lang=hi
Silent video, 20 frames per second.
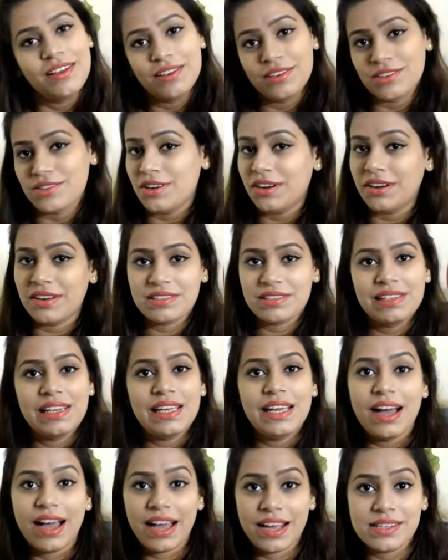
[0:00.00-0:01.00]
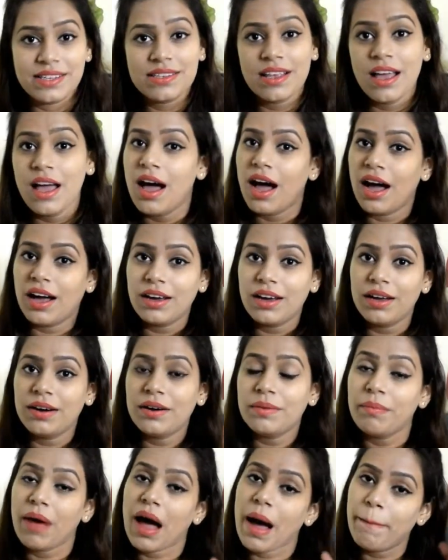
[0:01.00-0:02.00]
सीरियसली गाइज
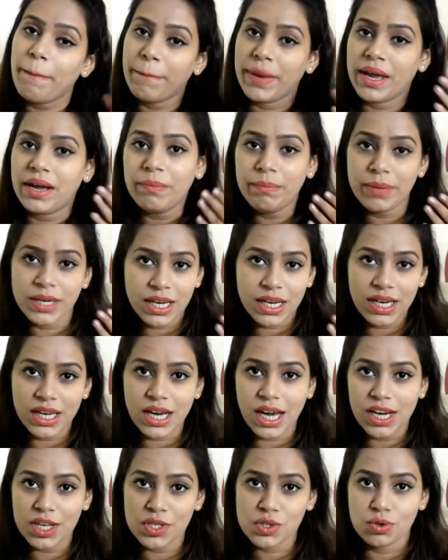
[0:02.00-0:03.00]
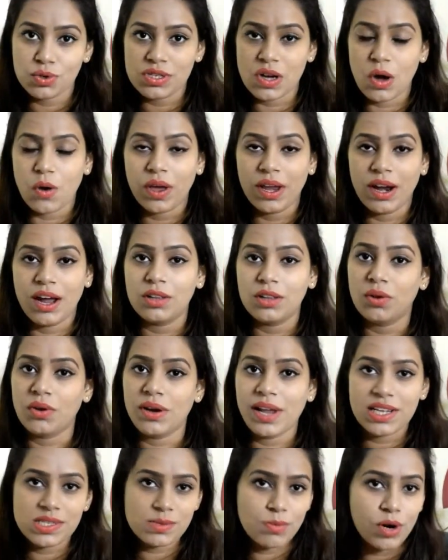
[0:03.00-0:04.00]
अगर आप मेकअप बिना निकाले सो जाओगे ना तो
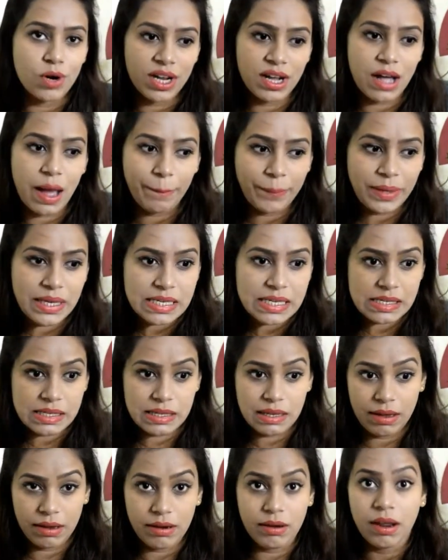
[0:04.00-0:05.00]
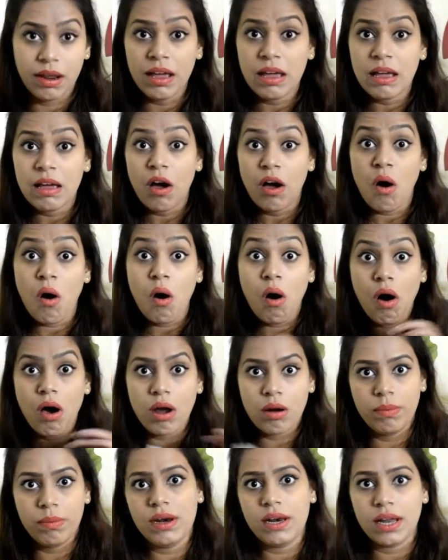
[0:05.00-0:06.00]
नेक्स्ट मॉर्निंग आपकी स्किन
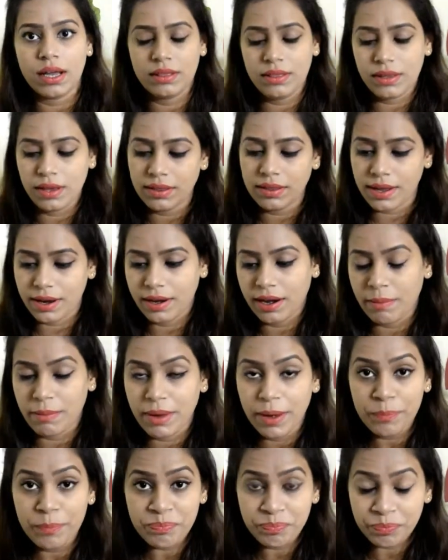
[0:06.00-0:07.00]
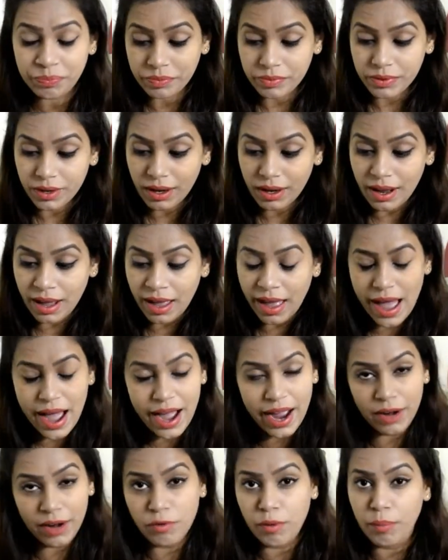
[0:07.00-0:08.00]
हॉर्बल लगती है देखने में
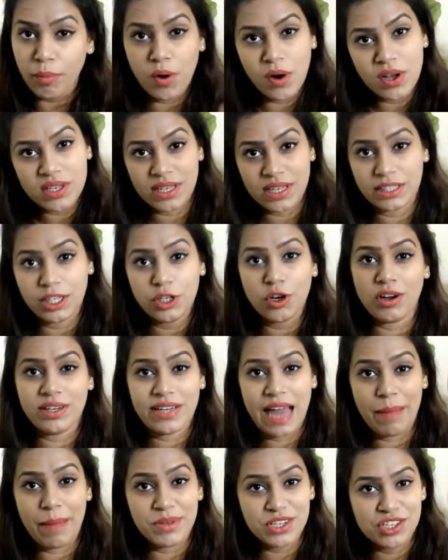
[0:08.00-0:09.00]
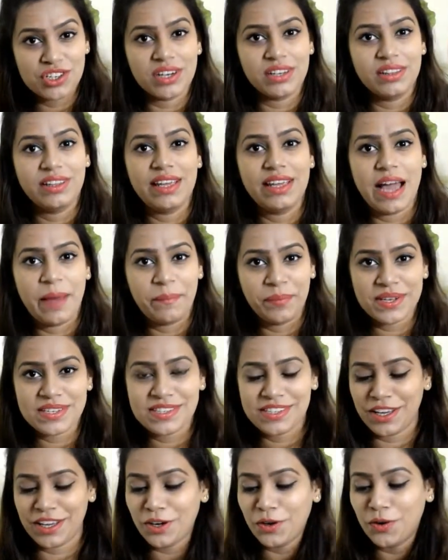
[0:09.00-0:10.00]
एंड वो बहुत ज़्यादा डैमेज करती है आपकी
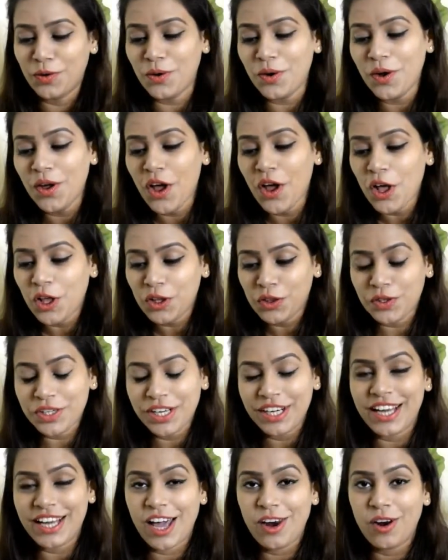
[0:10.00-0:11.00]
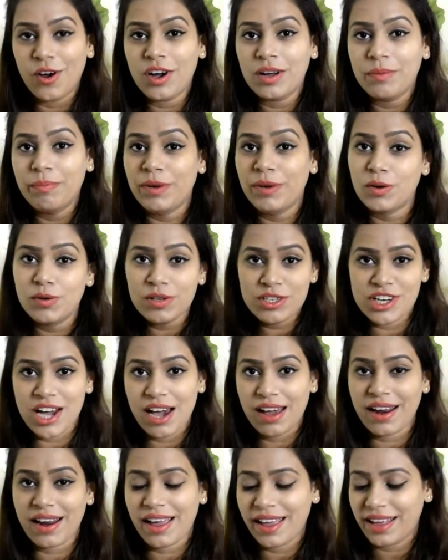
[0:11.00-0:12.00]
स्किन को तो ये डायलॉग बिल्कुल
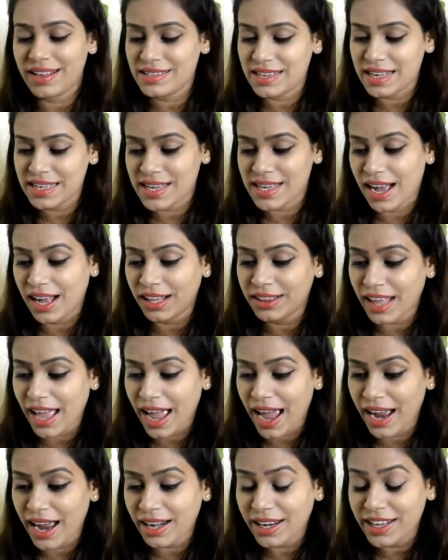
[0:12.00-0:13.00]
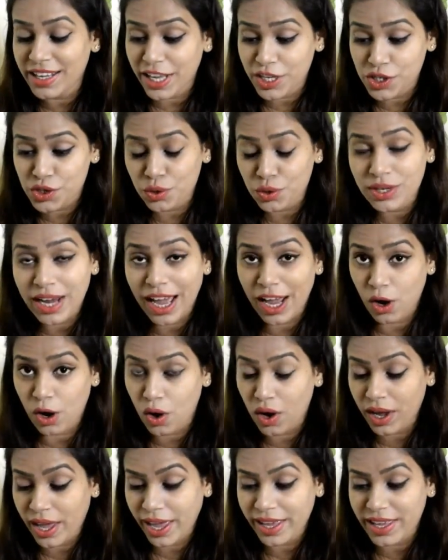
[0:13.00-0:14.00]
जा रहा है इसके साथ एंड ये जो
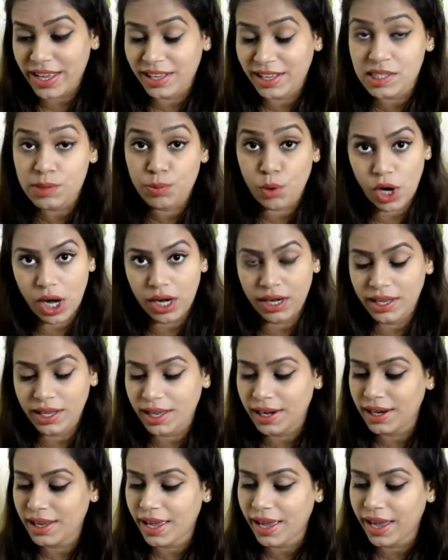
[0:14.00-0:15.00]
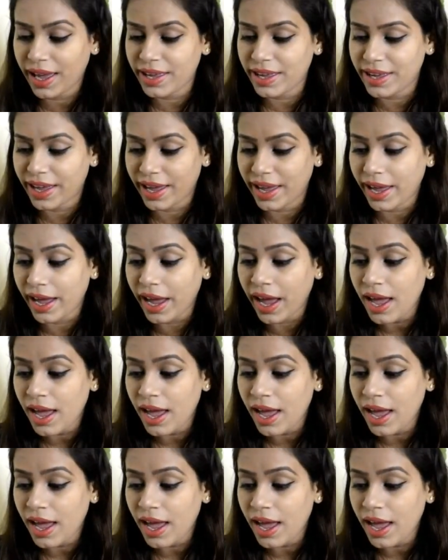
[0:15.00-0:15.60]
डायलॉग है ये किस प्रोडक्ट के लिए है ये है